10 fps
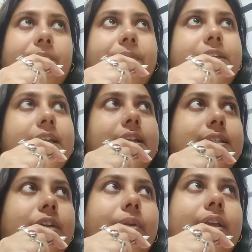পিঠের
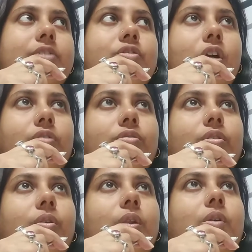যে ওই শক্ত
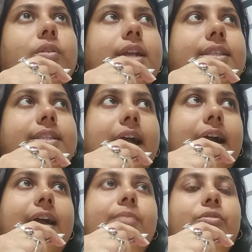খোলকটা
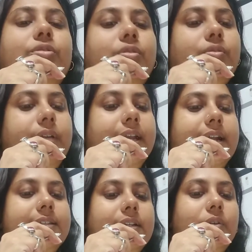চাকার মতন হয়ে
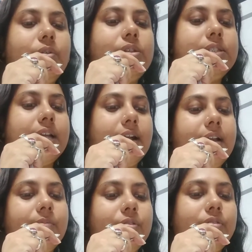গেছে গোল
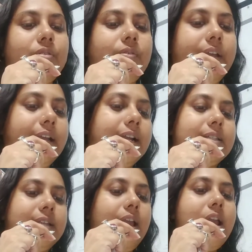চাকার মতন হয়ে
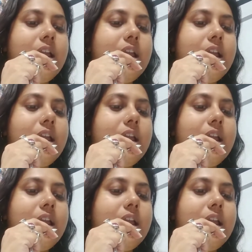গেছে